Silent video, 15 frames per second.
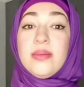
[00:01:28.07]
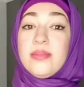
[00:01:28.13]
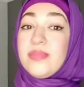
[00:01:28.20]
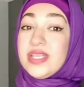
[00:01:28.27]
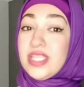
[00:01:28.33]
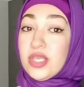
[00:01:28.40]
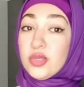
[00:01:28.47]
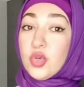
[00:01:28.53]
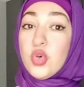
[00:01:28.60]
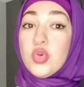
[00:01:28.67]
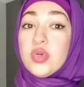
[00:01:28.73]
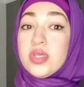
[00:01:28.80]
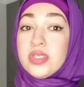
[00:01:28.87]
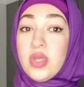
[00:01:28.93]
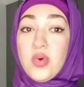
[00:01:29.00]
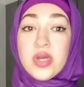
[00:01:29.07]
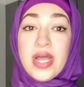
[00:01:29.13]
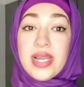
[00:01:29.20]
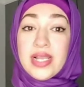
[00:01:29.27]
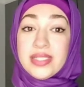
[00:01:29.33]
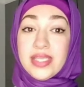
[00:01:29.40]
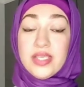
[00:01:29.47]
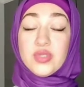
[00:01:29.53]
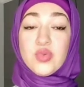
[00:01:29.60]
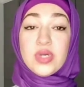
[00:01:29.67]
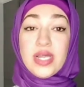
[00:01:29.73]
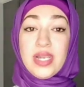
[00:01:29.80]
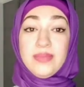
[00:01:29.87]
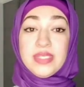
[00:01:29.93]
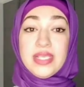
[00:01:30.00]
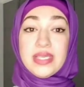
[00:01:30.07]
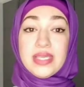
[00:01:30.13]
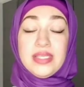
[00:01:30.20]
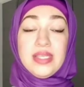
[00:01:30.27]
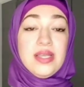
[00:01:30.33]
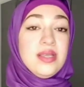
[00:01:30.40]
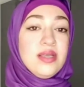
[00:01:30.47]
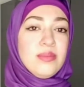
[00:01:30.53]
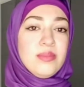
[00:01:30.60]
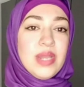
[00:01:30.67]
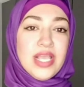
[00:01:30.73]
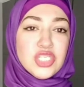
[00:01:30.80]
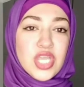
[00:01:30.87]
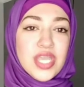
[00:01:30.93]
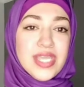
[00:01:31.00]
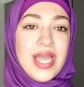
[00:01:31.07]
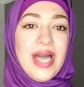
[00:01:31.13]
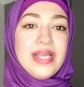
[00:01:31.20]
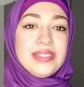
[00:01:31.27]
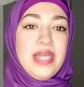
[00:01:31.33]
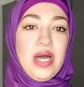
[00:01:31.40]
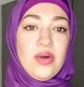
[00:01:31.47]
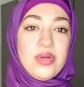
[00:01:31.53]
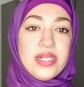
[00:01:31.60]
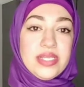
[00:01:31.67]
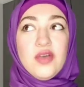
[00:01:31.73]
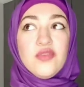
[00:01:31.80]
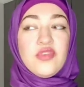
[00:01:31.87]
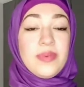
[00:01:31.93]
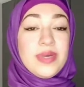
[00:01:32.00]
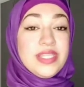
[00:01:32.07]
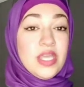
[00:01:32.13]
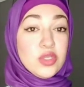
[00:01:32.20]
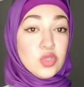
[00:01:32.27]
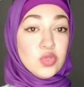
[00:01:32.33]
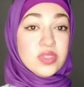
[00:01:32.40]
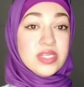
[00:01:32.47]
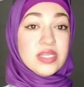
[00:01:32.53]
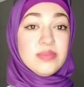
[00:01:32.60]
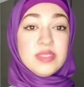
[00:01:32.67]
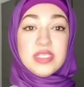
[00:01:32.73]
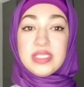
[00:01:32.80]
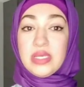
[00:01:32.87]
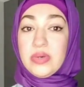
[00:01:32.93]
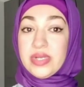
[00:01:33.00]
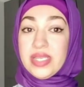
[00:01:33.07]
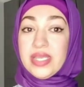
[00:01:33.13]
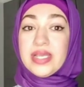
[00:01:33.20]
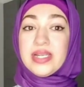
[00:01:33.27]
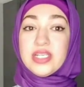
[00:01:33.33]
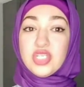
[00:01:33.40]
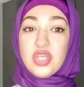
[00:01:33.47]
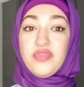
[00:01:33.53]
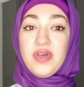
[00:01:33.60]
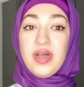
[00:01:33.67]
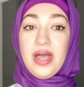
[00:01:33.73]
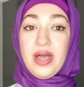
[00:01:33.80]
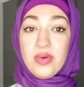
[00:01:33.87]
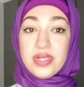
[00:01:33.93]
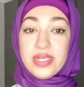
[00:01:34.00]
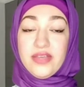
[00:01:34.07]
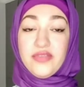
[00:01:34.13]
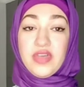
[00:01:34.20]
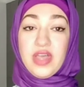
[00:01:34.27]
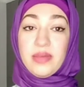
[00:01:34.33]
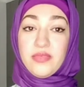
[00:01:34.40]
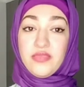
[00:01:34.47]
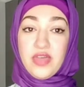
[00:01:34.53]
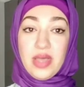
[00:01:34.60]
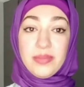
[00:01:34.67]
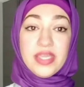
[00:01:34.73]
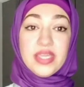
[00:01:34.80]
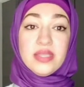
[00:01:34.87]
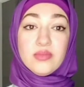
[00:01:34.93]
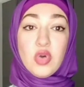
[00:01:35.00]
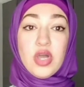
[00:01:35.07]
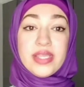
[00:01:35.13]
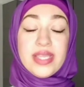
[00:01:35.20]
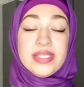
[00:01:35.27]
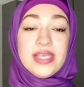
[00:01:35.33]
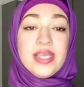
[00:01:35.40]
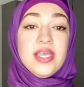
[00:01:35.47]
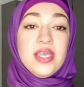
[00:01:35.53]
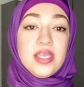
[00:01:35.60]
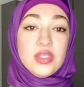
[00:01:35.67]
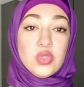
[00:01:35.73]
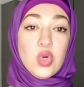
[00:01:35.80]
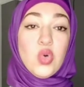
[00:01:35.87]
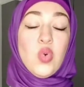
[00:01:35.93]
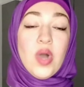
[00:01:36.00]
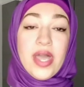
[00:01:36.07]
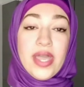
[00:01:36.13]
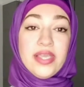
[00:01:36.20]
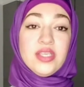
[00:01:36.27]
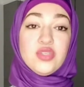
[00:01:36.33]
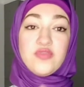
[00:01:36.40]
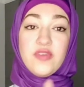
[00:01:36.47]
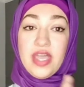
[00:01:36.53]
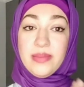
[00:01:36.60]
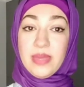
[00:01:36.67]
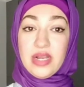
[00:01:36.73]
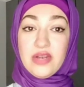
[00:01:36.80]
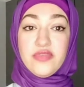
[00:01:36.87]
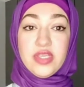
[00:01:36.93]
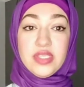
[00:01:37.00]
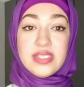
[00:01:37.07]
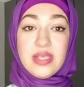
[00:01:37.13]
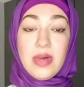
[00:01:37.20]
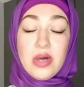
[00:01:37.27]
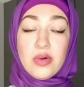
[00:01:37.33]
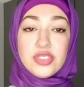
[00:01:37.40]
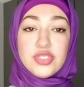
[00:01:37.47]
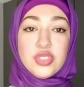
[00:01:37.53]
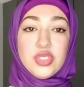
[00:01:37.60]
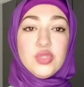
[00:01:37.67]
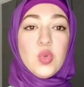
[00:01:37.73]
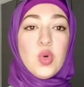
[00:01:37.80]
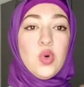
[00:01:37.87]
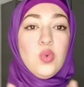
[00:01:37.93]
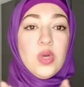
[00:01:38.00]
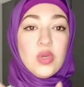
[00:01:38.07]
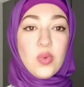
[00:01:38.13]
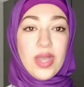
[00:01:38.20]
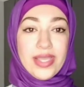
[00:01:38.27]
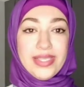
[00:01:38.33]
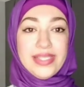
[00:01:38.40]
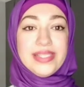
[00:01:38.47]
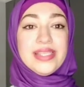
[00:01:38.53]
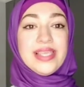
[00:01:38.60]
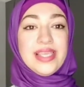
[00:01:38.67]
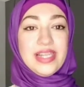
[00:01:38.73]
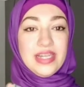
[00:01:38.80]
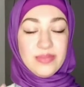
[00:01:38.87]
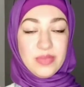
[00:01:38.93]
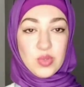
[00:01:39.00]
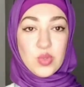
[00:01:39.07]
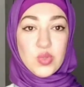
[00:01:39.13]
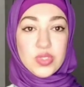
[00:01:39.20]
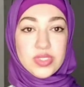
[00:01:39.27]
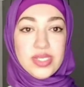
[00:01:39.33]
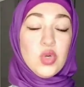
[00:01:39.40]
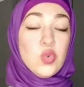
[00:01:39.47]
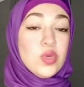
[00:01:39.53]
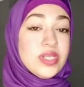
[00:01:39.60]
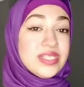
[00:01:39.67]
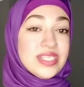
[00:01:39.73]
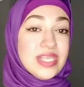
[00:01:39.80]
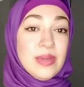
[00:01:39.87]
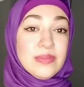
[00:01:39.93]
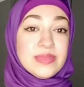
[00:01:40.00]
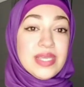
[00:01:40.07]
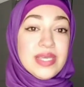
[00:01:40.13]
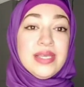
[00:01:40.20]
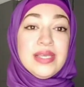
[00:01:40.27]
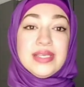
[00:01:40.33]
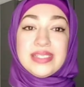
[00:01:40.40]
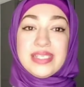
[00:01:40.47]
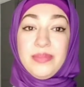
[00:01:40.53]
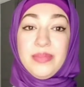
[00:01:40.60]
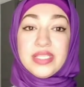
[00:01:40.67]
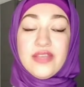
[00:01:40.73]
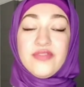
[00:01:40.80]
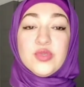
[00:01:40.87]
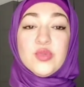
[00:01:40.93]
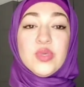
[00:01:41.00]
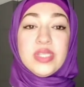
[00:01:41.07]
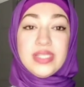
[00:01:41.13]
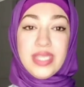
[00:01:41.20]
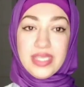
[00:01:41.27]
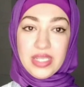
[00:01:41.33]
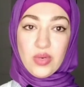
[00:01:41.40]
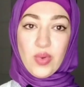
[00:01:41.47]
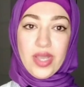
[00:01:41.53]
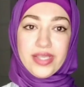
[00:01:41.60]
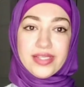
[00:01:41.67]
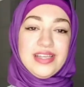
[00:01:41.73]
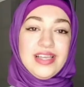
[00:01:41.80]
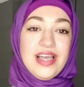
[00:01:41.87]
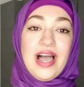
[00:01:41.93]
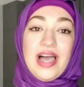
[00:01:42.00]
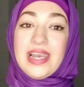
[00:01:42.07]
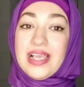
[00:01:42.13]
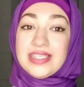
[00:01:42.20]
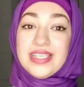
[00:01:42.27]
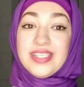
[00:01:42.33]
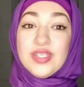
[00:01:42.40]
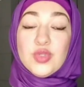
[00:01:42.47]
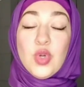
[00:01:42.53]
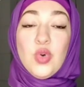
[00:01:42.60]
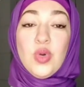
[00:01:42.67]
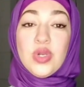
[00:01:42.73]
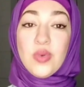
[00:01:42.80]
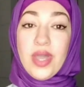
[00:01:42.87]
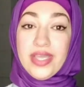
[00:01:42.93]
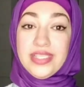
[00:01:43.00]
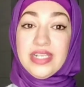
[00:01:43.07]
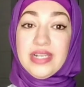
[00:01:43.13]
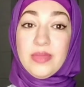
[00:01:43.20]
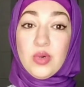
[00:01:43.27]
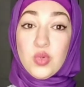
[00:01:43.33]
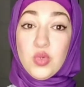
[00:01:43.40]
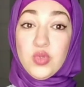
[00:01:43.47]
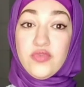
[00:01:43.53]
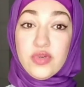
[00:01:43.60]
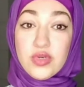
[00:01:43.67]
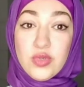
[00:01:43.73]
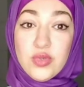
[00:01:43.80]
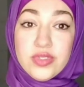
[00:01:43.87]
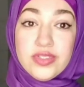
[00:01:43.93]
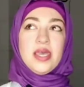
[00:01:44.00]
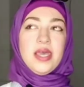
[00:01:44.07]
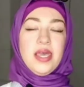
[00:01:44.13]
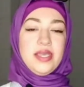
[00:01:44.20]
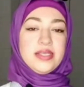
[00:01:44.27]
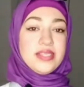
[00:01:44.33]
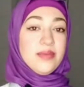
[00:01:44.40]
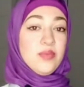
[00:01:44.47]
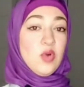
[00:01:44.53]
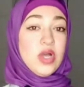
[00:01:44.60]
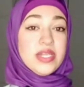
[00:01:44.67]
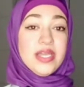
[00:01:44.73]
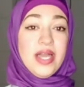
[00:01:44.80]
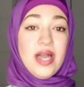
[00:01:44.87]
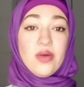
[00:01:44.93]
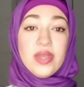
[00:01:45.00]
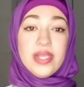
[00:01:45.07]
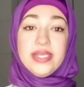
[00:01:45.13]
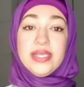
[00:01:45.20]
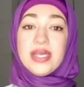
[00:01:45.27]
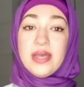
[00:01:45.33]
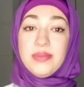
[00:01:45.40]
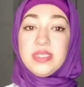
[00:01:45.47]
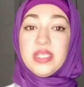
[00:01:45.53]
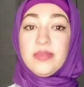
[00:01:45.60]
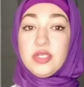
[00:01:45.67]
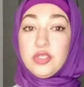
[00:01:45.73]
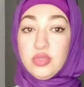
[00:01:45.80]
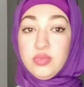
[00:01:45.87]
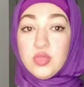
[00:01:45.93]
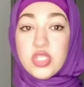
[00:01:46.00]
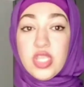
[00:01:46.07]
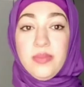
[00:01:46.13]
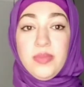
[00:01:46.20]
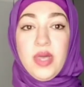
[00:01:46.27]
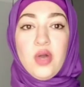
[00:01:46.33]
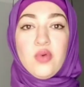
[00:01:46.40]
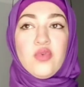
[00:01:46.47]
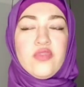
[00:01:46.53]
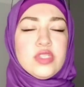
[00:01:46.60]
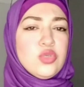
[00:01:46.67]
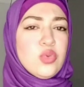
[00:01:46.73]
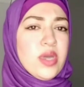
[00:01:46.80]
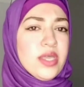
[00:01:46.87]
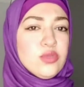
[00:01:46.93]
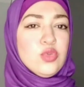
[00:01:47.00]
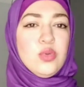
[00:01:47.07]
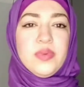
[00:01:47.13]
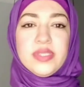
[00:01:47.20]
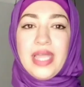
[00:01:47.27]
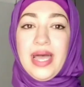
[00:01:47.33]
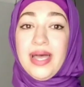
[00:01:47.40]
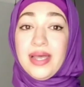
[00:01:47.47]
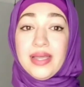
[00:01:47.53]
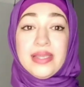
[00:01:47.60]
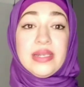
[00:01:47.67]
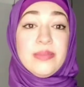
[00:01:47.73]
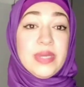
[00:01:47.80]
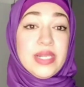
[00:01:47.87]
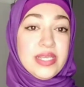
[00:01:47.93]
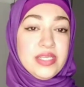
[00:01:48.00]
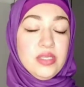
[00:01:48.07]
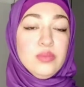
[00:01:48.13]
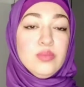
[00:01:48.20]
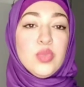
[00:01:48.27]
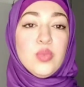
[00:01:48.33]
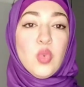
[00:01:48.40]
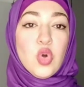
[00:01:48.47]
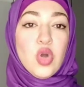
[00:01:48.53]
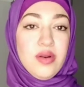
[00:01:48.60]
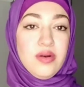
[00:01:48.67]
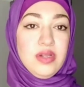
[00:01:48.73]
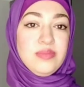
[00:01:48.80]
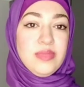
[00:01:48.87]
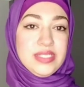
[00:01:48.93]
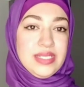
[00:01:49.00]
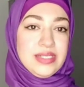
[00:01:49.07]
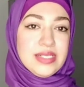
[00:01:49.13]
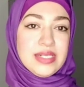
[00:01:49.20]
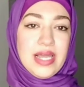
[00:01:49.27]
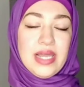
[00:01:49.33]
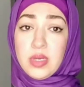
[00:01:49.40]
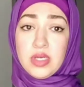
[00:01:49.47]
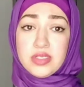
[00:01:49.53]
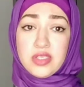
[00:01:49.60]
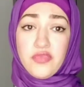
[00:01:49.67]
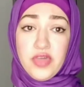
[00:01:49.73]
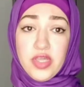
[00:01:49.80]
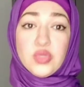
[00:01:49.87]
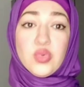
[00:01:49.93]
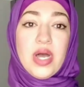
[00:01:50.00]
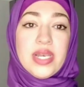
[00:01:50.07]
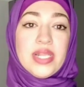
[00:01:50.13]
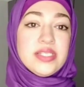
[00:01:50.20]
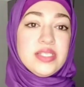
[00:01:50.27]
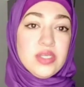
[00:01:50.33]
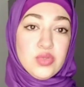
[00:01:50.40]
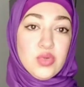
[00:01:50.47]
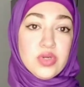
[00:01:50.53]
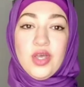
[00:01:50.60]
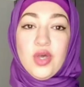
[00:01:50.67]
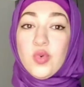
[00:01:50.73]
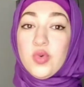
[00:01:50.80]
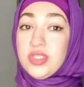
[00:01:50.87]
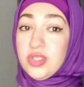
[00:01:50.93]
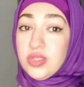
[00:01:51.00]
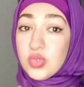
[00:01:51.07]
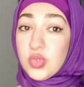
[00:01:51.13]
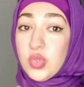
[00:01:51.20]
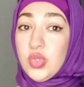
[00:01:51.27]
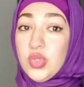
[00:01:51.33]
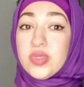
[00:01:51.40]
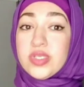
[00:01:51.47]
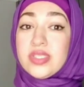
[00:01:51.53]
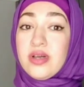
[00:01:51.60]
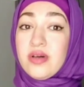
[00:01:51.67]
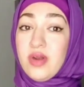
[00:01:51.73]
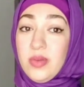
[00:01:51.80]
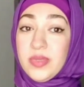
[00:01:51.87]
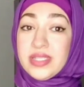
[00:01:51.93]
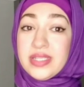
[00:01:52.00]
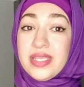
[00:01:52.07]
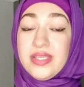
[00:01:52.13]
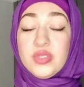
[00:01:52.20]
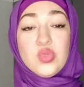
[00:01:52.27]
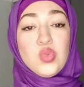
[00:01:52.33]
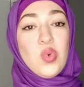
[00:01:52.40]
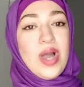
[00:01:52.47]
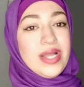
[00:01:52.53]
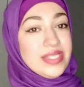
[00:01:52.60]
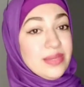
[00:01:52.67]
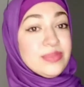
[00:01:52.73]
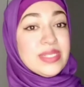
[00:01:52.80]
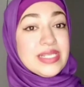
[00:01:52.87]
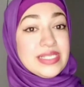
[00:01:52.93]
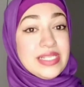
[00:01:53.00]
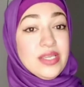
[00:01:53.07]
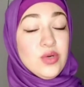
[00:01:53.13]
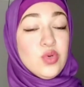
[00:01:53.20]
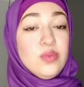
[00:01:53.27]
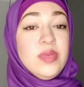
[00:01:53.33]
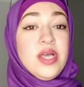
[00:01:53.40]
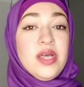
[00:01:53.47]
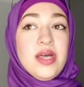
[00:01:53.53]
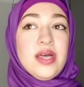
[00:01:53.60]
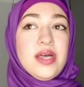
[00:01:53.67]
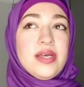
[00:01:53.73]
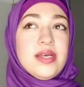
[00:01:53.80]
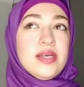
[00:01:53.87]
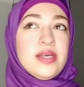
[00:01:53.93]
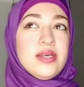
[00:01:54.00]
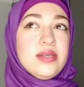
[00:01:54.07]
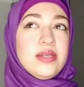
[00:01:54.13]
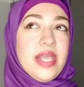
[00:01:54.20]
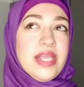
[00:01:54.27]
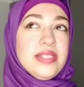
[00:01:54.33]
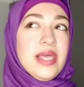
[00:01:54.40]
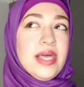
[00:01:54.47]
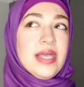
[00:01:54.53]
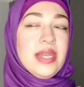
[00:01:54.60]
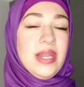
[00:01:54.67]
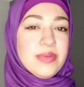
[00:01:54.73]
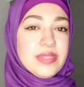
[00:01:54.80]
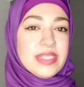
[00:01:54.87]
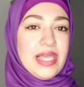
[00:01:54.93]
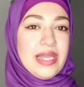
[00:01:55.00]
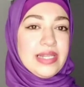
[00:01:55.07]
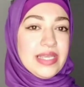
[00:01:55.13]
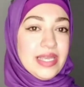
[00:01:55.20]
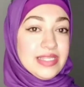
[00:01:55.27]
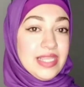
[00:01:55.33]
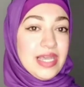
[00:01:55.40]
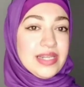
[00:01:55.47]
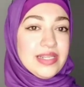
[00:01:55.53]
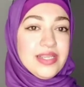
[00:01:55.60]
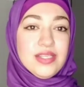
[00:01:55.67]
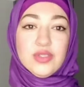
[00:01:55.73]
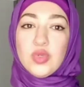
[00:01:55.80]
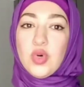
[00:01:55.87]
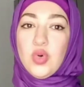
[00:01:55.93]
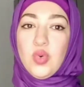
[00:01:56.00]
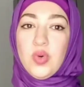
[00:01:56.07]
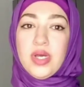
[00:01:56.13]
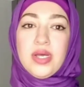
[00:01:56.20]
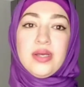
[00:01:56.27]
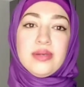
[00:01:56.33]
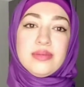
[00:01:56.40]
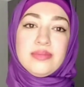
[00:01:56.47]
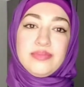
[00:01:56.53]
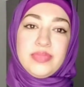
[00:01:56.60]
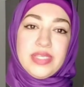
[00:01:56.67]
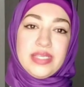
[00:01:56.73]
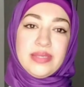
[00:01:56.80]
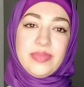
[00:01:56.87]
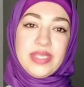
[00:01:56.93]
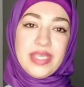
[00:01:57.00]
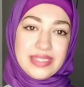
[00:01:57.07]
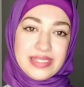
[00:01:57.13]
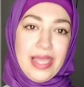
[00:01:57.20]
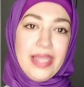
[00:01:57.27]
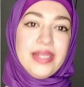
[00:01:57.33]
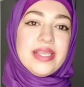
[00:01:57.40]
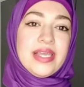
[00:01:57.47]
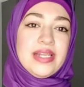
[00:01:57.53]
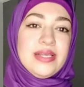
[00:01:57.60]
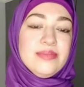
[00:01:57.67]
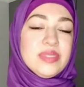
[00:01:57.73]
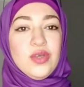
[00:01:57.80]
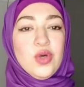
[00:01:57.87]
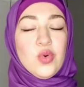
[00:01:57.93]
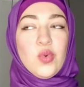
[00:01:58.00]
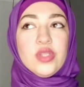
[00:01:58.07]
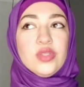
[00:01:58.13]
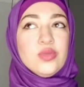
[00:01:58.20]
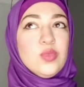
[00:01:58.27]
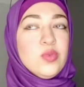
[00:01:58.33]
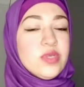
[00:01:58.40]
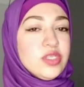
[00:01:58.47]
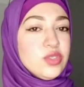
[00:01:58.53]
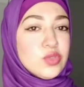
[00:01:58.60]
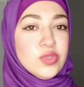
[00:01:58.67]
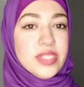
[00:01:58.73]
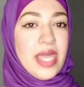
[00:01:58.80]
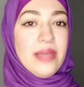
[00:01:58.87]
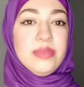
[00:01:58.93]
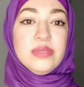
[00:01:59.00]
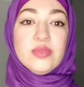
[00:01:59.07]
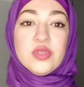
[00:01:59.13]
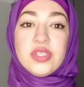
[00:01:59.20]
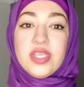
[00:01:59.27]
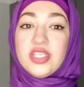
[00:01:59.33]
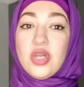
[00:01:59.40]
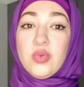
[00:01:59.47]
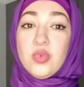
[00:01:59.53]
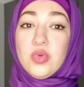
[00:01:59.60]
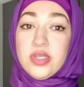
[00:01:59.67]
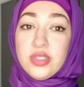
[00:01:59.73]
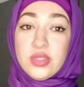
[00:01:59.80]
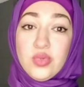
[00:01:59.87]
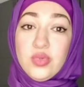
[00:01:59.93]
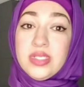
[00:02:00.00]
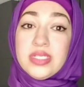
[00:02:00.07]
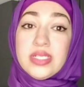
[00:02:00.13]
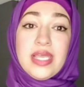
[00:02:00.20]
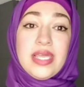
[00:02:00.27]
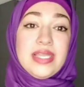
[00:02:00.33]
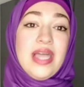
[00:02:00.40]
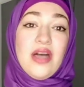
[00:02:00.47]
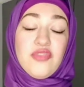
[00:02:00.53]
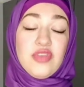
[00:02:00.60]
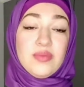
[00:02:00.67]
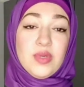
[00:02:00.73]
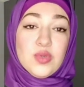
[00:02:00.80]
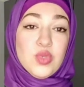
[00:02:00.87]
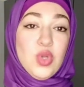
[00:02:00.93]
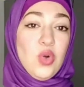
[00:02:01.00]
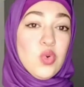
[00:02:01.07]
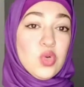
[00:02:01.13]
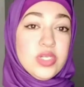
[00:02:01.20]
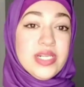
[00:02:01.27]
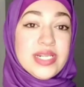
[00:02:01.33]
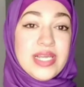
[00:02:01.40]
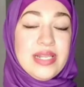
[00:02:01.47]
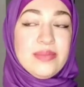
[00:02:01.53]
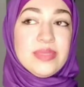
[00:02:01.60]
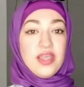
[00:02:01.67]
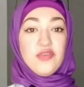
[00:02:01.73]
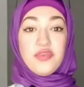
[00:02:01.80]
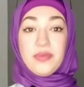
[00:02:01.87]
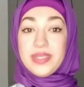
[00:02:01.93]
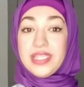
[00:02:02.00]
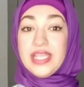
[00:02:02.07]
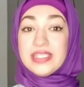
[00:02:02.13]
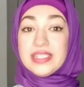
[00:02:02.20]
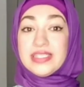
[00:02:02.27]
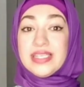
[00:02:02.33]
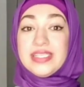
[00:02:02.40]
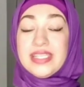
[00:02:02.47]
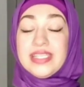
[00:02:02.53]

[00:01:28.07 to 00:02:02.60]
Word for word: بدا يخرج يدور على ناس وكلام زي كده ما لقاش اي حد حواليه فبدا يدرك من التواريخ اللي شافها حواليه في اماكن معينه ان هو عايش في عام 2027 وهو الوحيد اللي موجود وللسبب ده سمى نفسه الناجي الوحيد على اساس ان هو الوحيد اللي موجود في الكون حسابه عليه حوالي 5 مليون متابع وفيديوهاته بتحقق الملايين بمجرد ما تنزل على صفحته على التيك توك وسط ذهول واستغراب الناس وعدم تصديقهم آه لان اغلب التعليقات عليه ان هو بي بيدعي الكلام ده وانه ممكن يكون عامل مونتاج او ممكن يكون خدعه في الموضوع وكل الكلام ده فبدات الناس